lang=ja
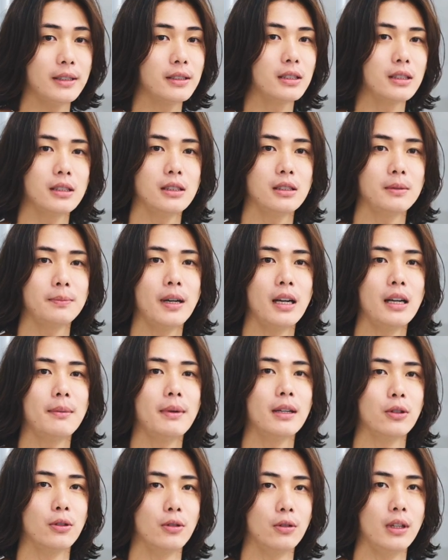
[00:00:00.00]

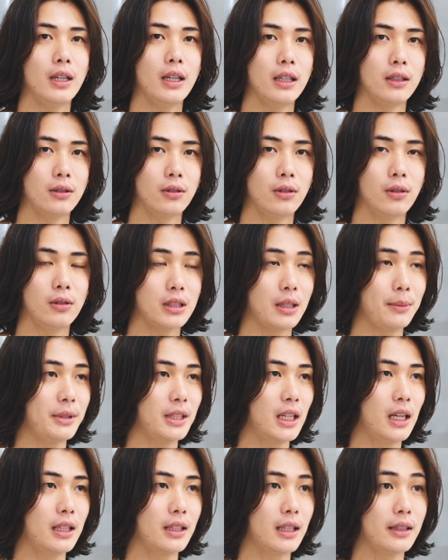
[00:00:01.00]
ンズパーマの、えーと、
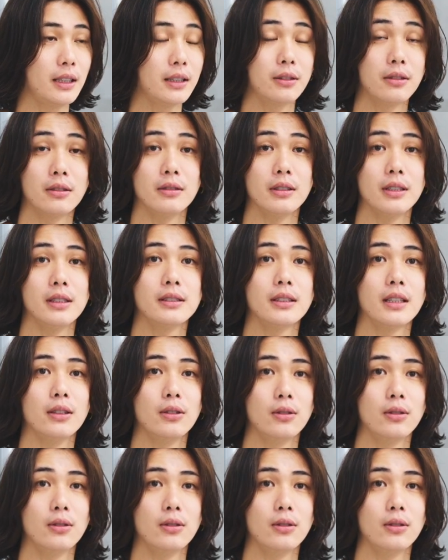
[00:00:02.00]
セミナーになってくるんですけ